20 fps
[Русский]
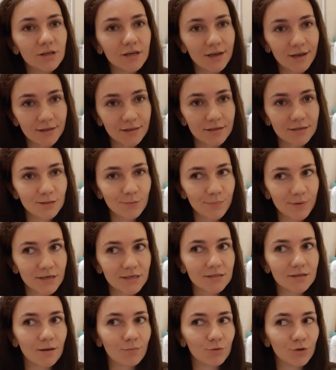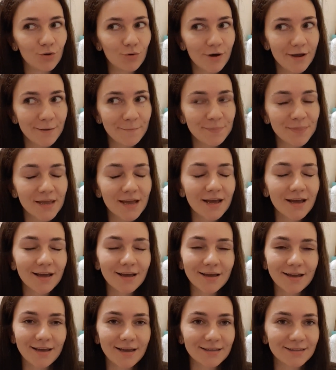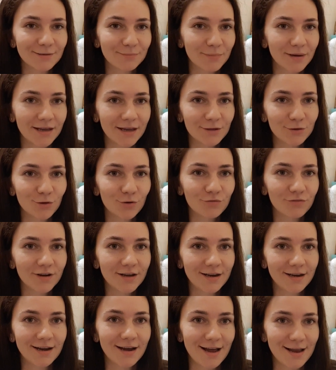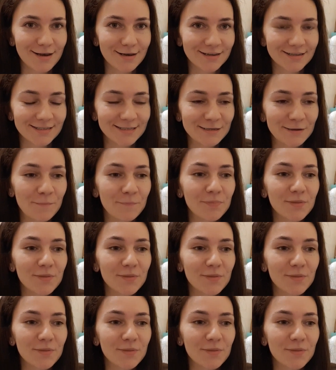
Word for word: и это теперь со мной, и это моя новая реальность.